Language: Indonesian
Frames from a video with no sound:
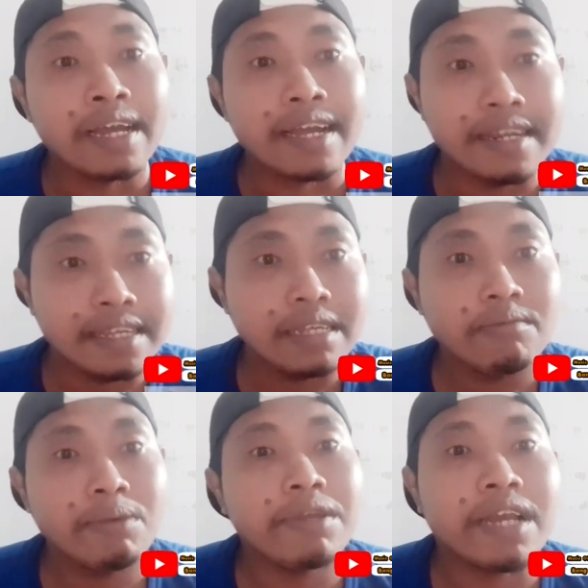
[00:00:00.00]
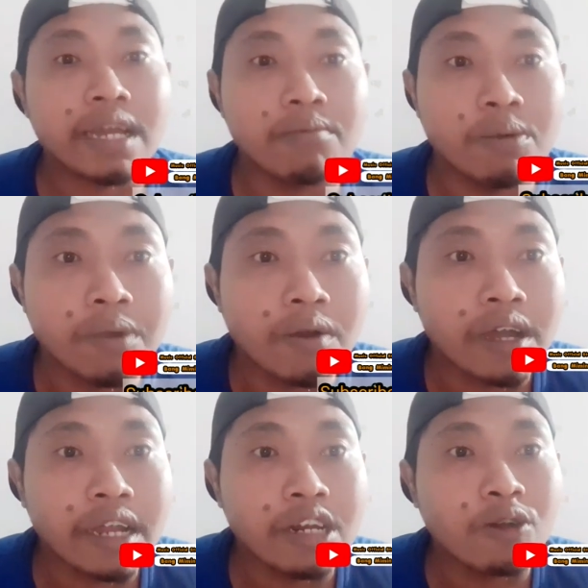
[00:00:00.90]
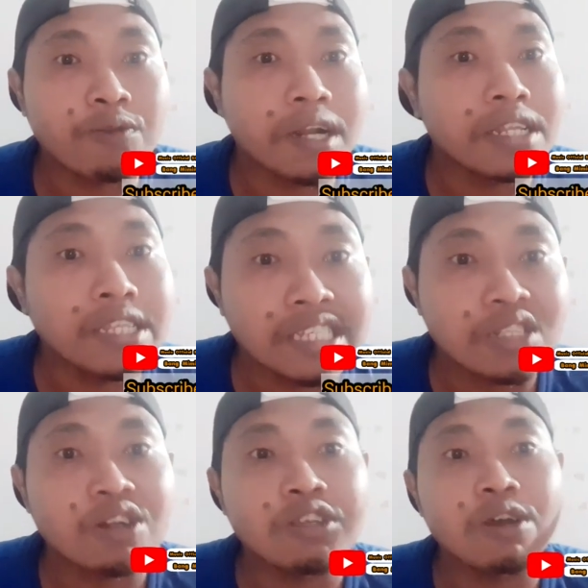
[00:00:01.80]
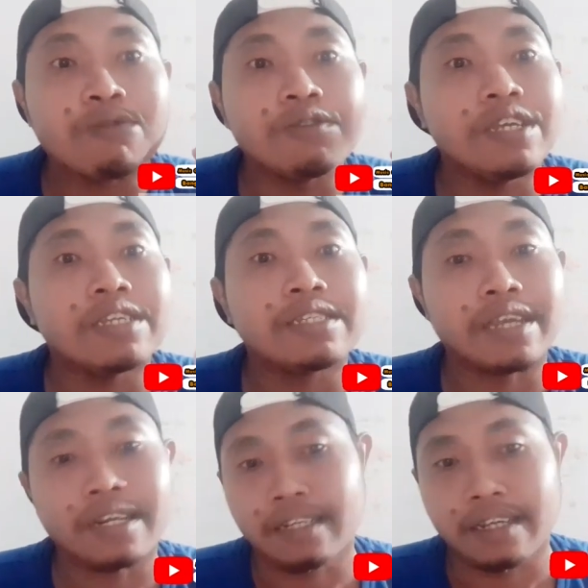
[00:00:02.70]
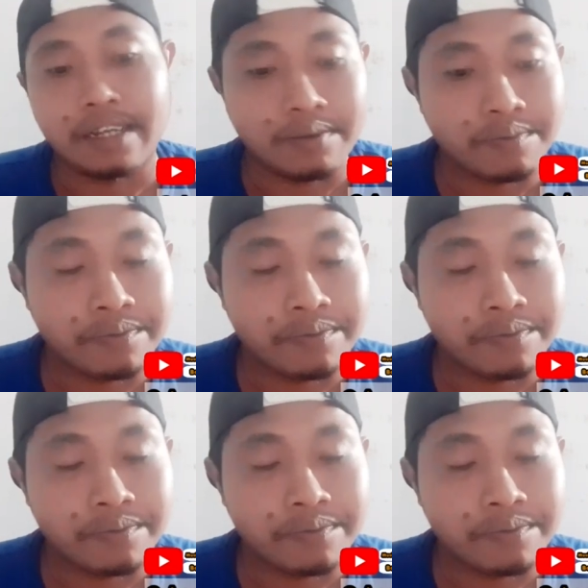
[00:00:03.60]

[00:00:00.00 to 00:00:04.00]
kali ini mimin akan membawakan novel The Story of Ye Chen ya